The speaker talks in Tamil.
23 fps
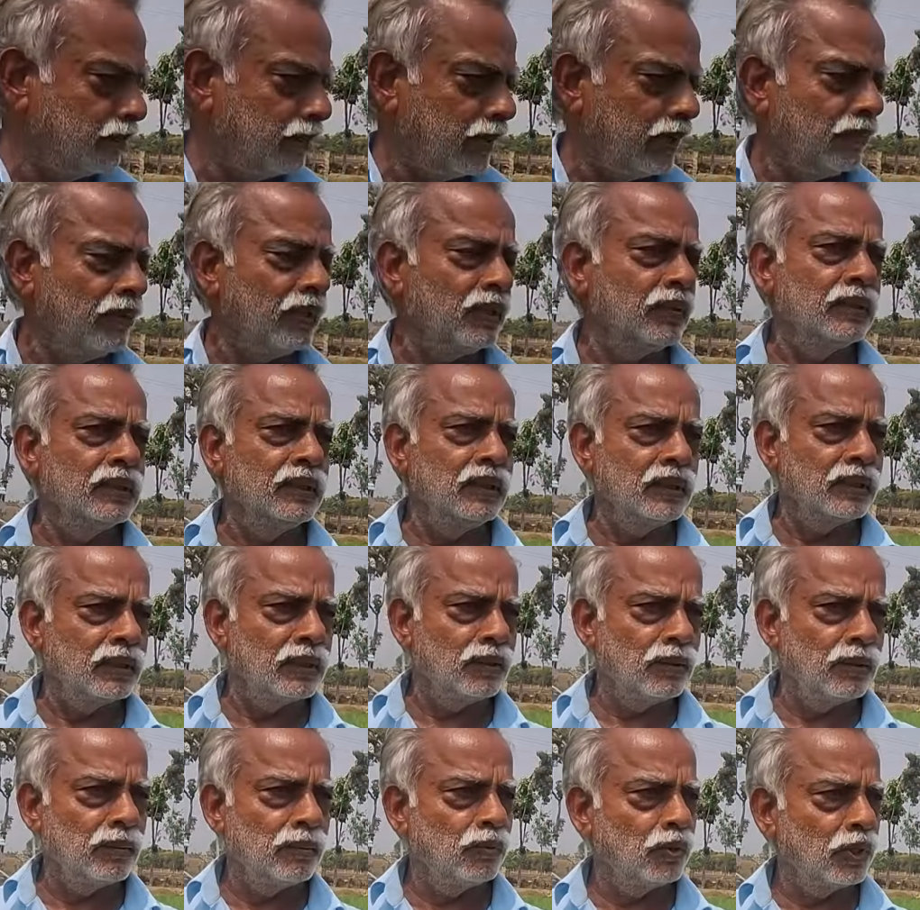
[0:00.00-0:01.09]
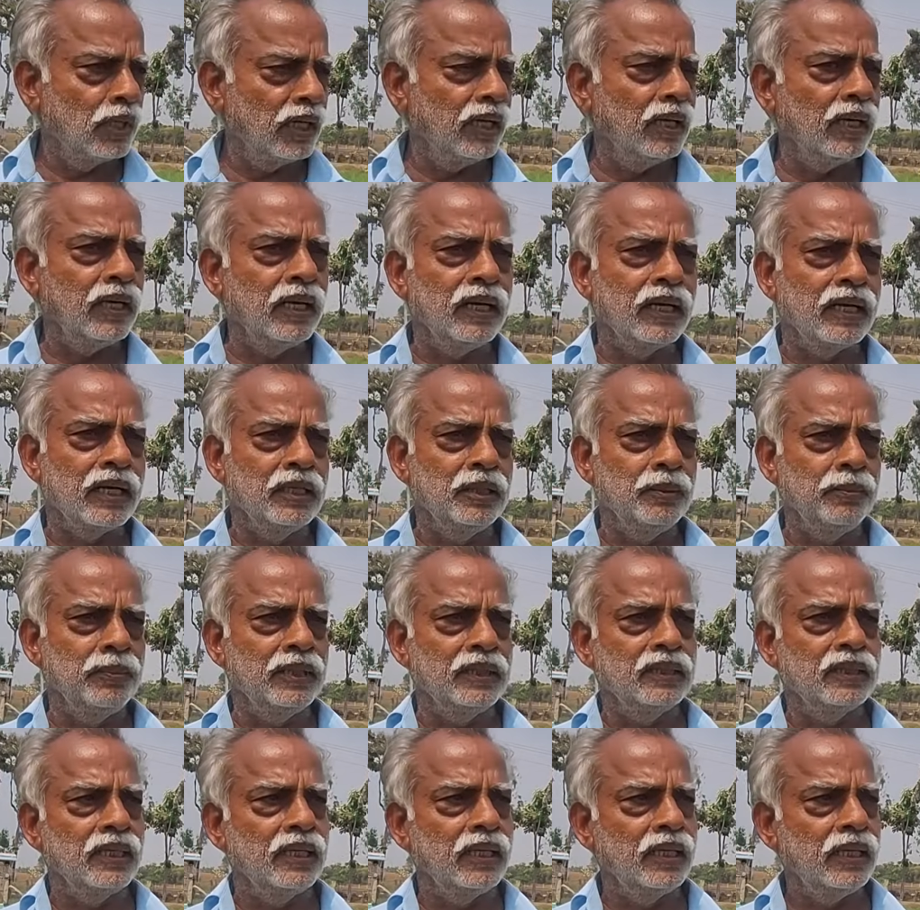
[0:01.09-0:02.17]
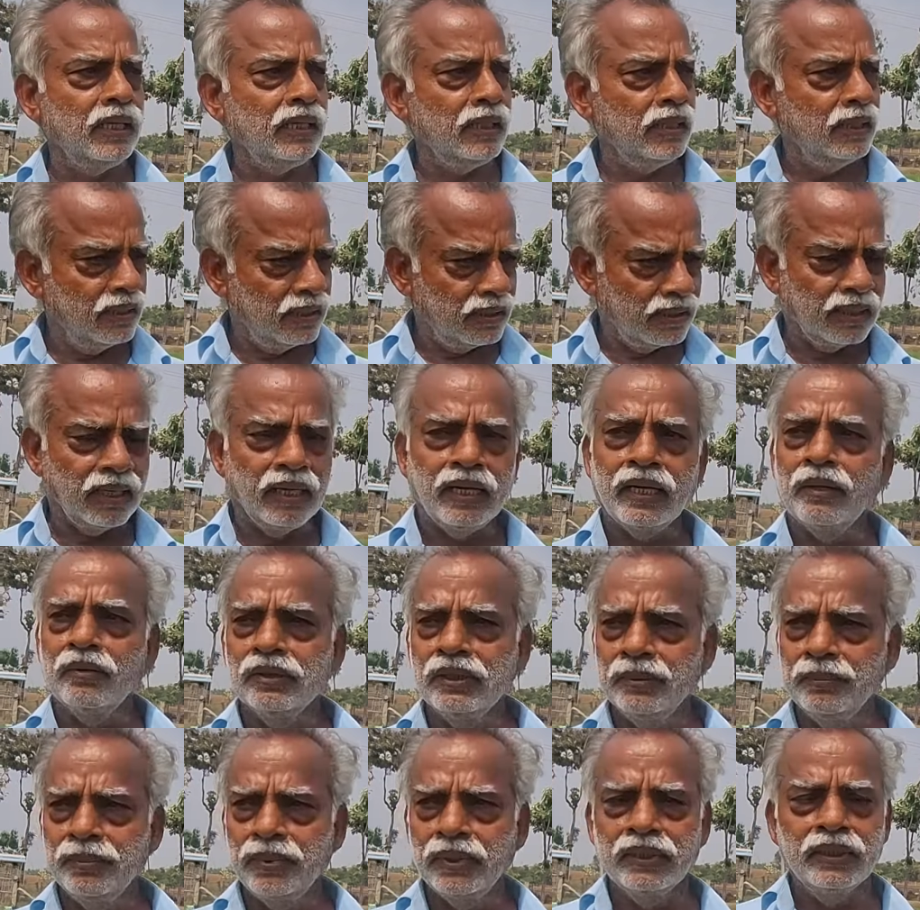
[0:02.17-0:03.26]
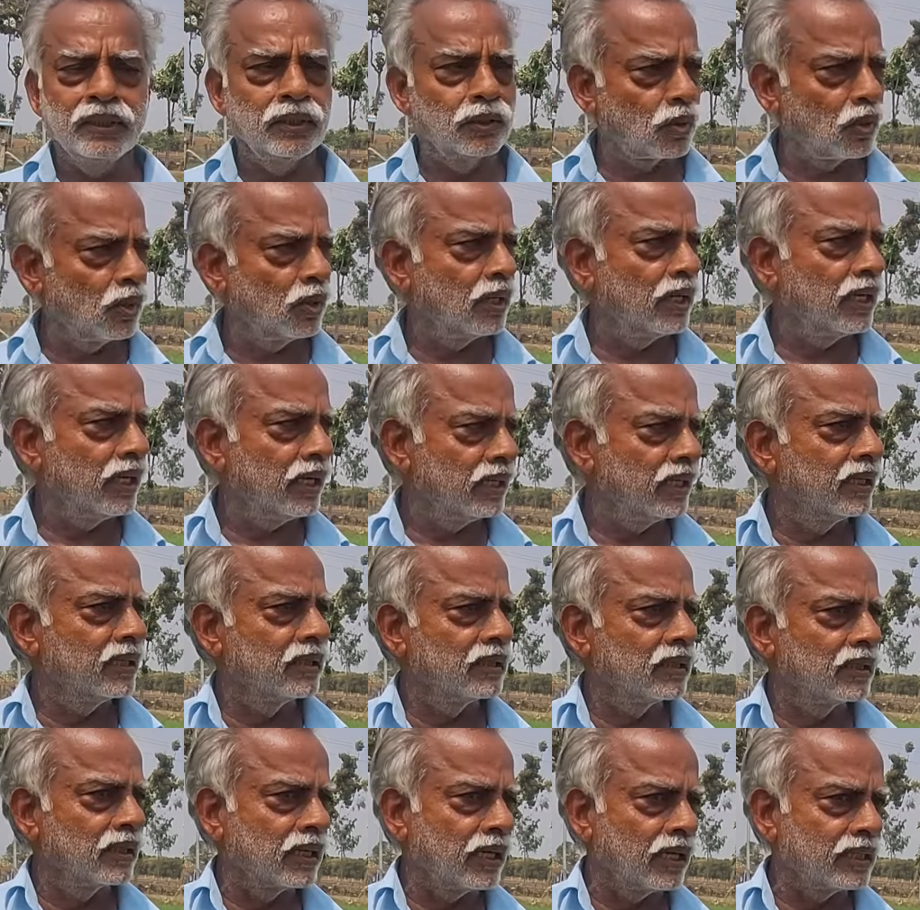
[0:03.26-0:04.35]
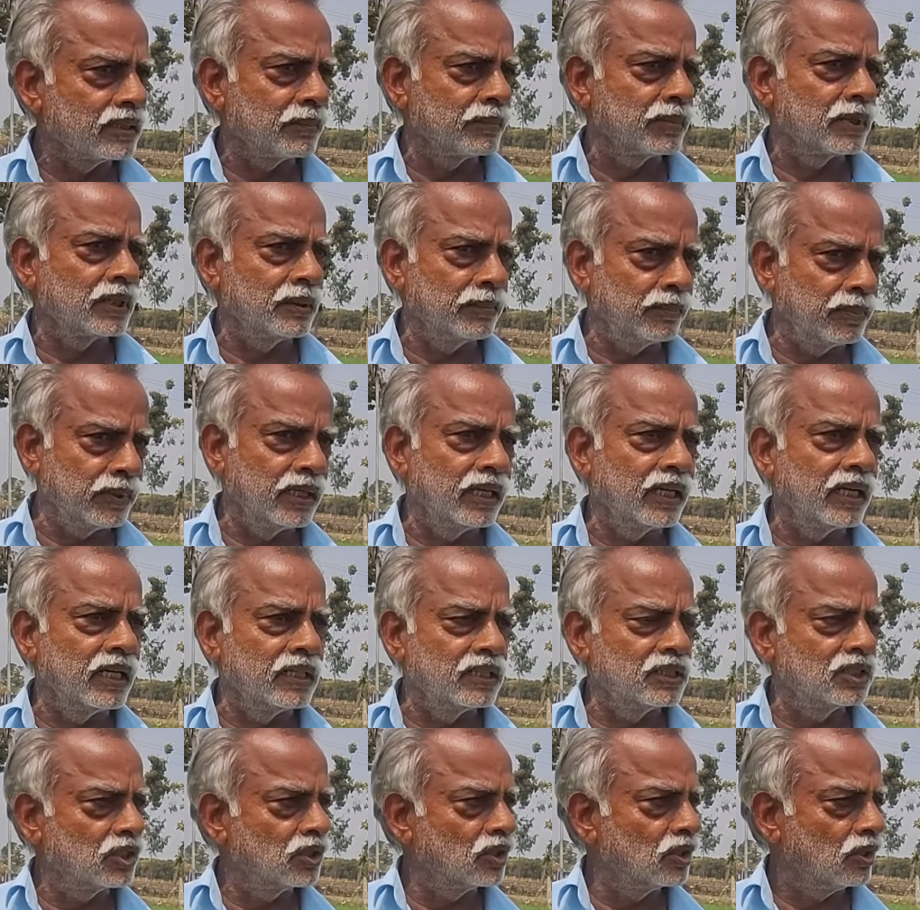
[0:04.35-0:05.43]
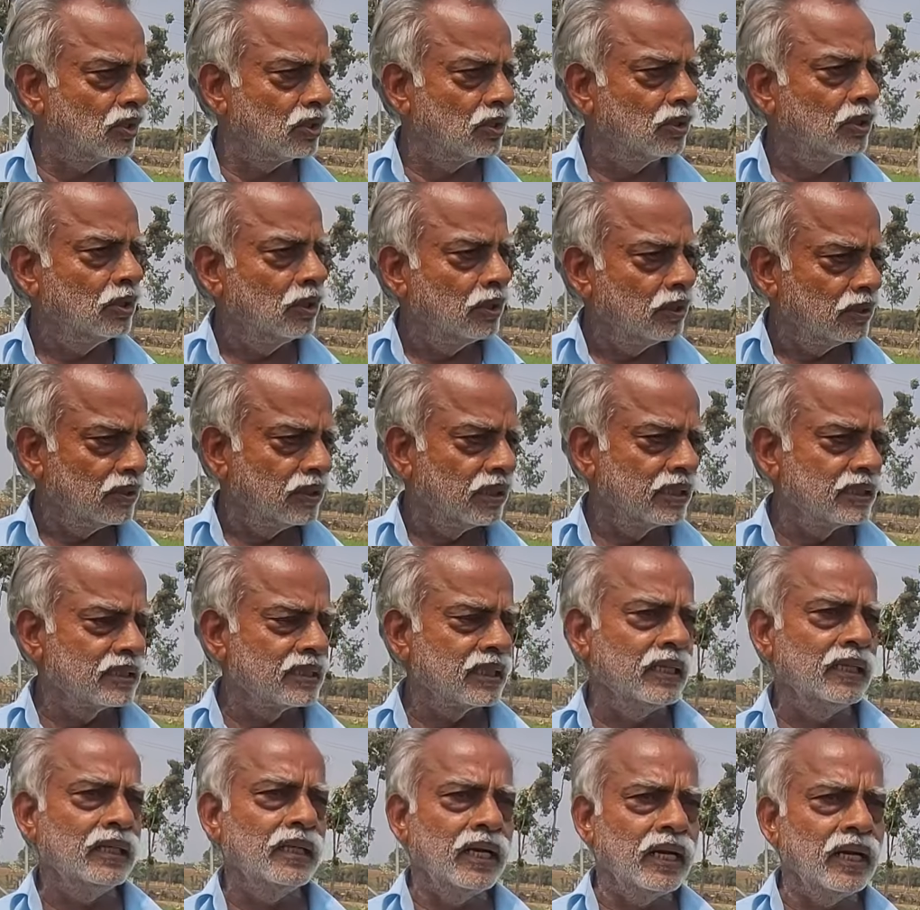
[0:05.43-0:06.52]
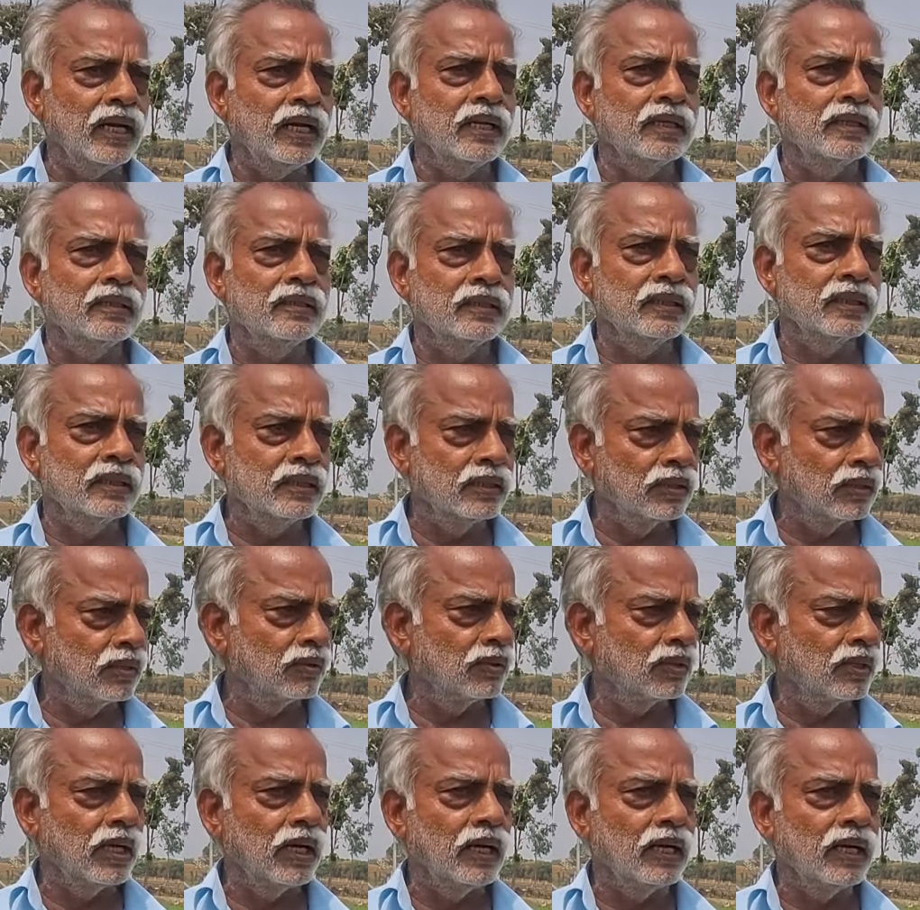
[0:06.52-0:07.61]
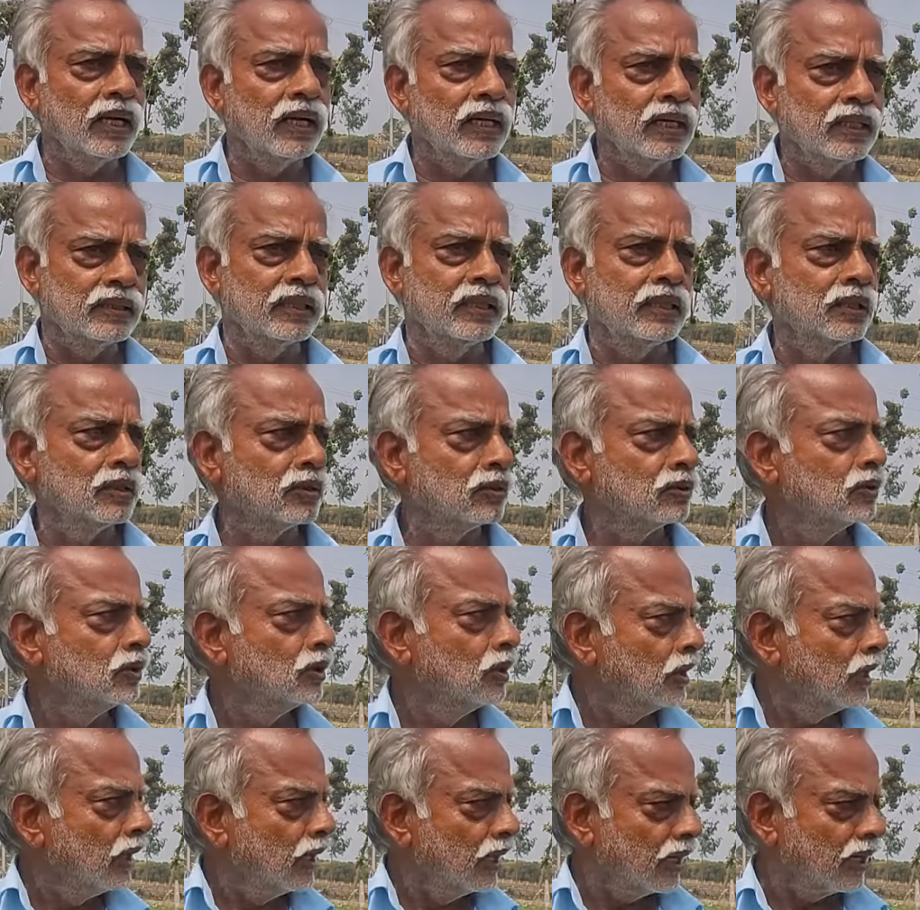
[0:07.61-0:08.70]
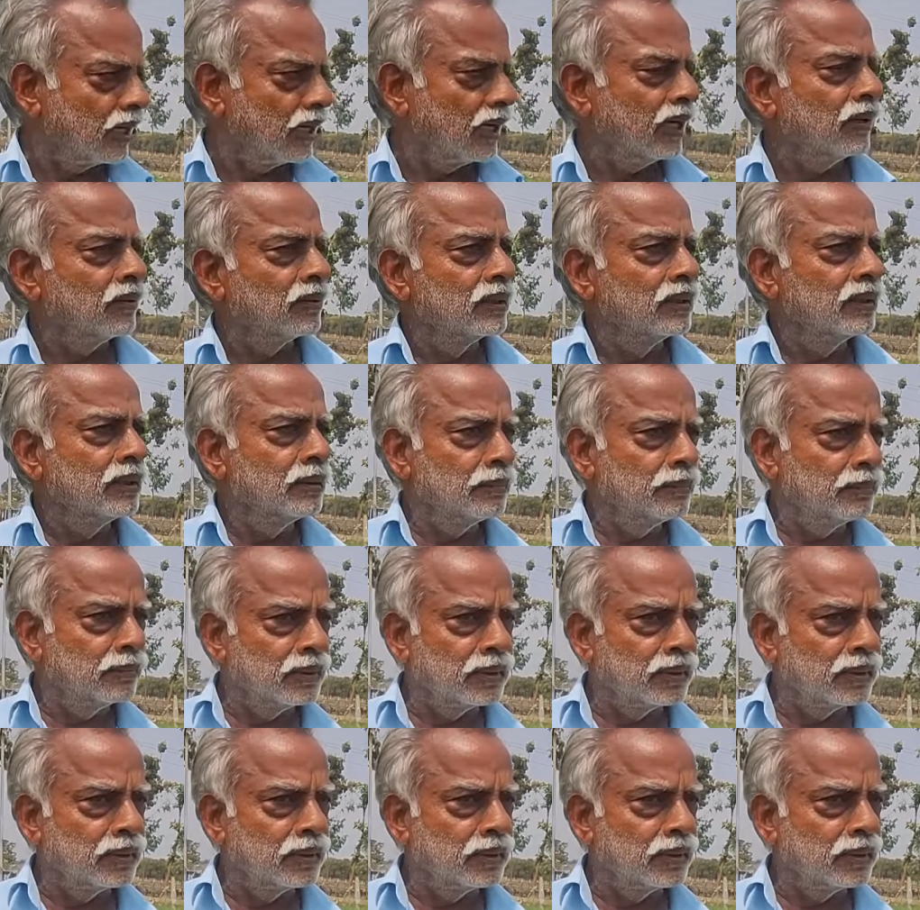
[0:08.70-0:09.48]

பவர் வந்து ஒரே நாளில் கட்டுப்படுறதுனால நாங்கள் வந்து இப்போ இந்த ட்ரோனில் அடிக்கணுங்கிற ஆசைப்பட்டு இப்போ இன்றைக்கி அடிச்சிருக்கோம் இந்த ரிசல்ட்டு நல்லா இருக்குங்கிறது இன்னும் ஒரு நாலு நாளில் தெரியும் அதனால் வந்து